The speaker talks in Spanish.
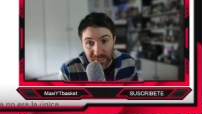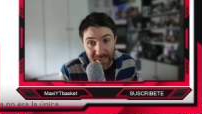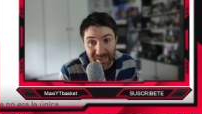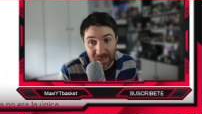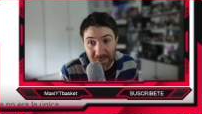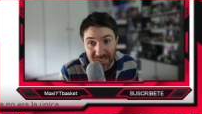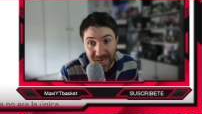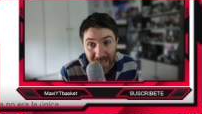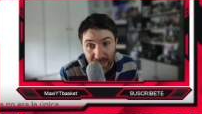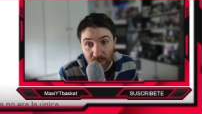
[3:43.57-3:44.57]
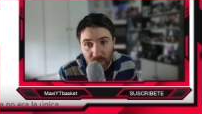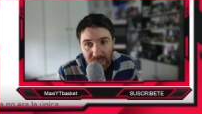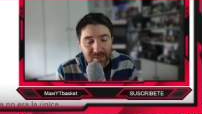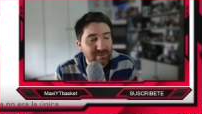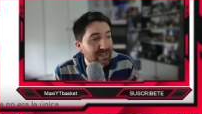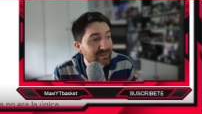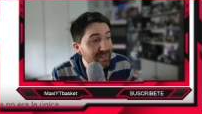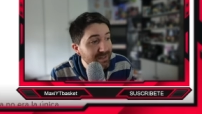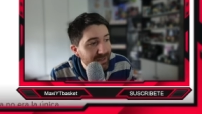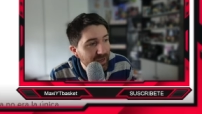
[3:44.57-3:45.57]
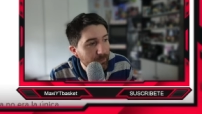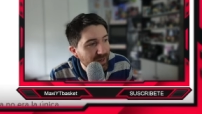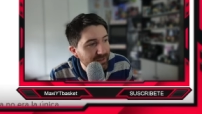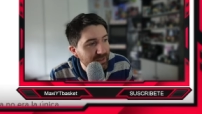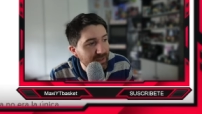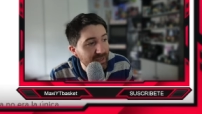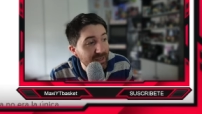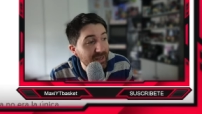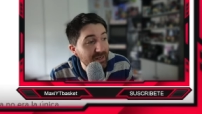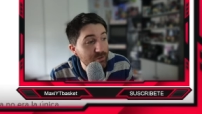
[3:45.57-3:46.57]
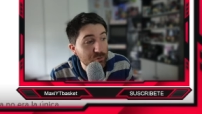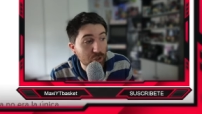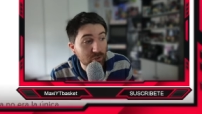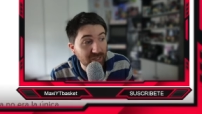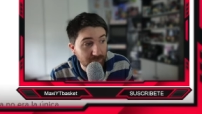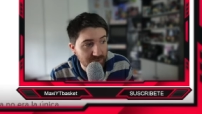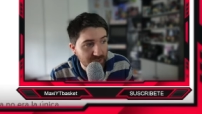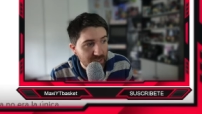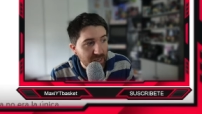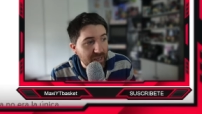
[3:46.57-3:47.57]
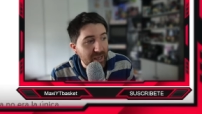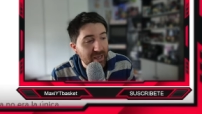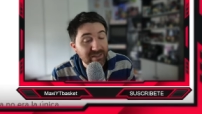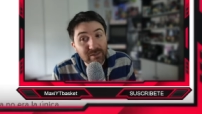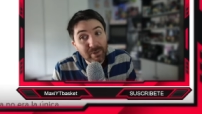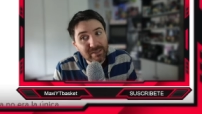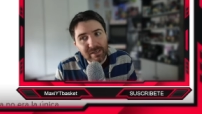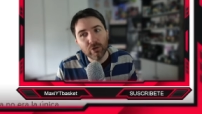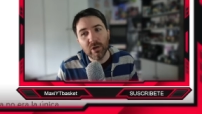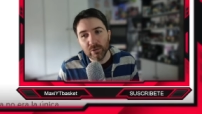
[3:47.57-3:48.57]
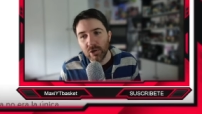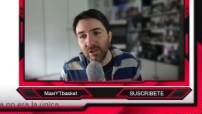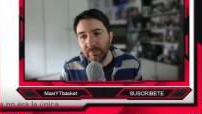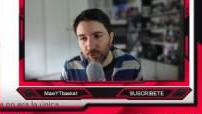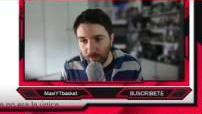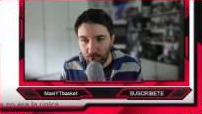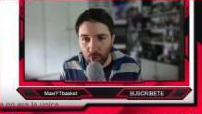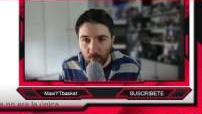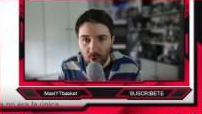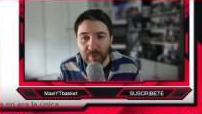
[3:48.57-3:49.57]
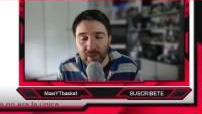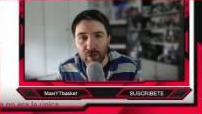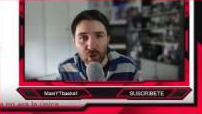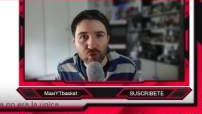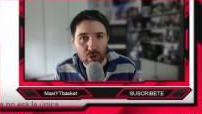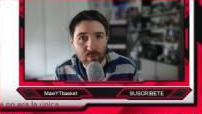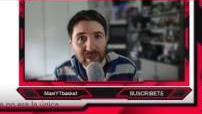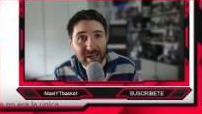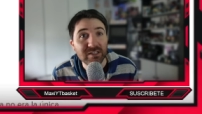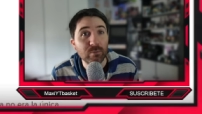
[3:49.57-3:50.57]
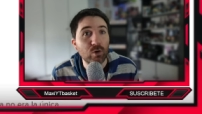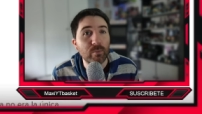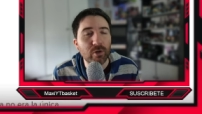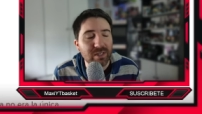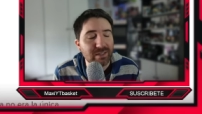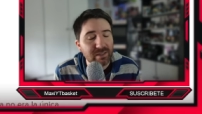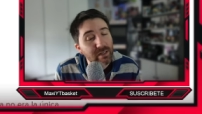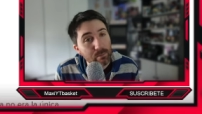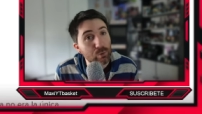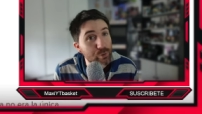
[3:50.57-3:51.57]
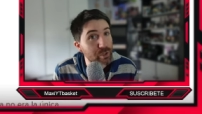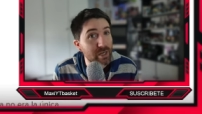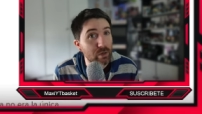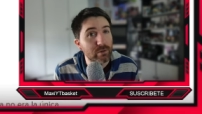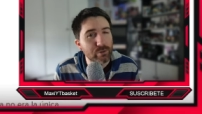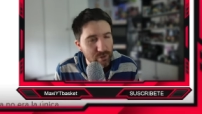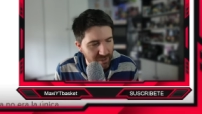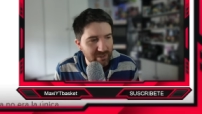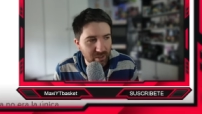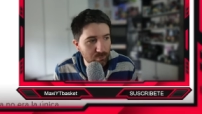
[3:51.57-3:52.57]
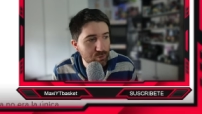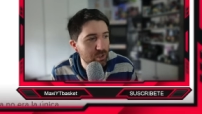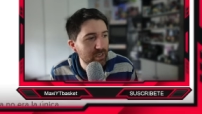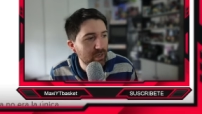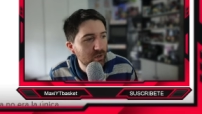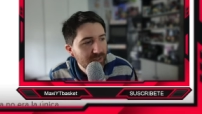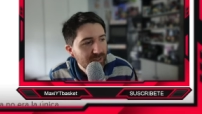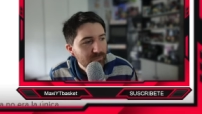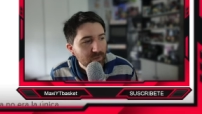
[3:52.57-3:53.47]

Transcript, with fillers: le quedaba ya nada, ¿no? The Athletic es parte del de, eh, New York Times. Eh, y si bien es cierto que New York Times es un medio muy prestigioso y muy grande, muy importante, y tiene mucho dinero, New York Times tiene mucho dinero,